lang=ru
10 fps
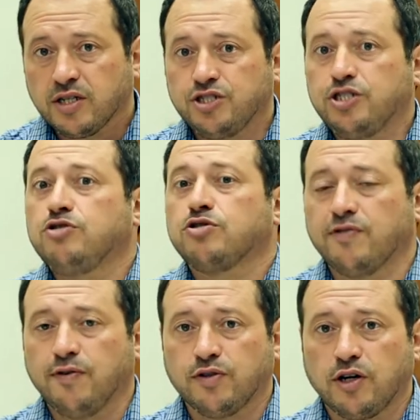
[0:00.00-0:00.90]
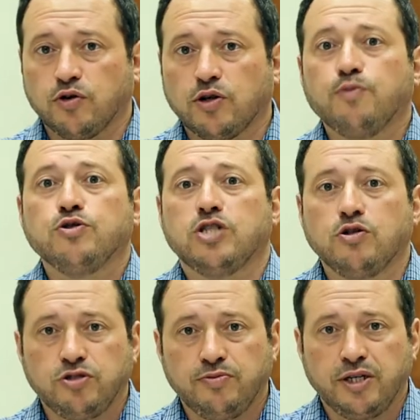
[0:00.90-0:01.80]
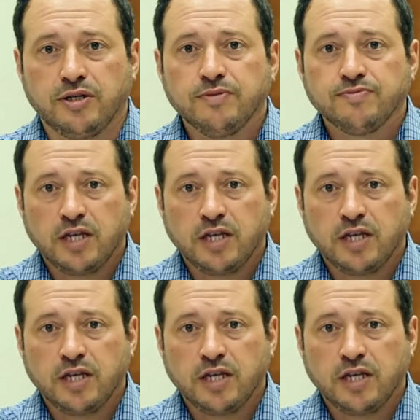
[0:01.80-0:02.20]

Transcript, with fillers: жизнью своего народа, будьте людьми.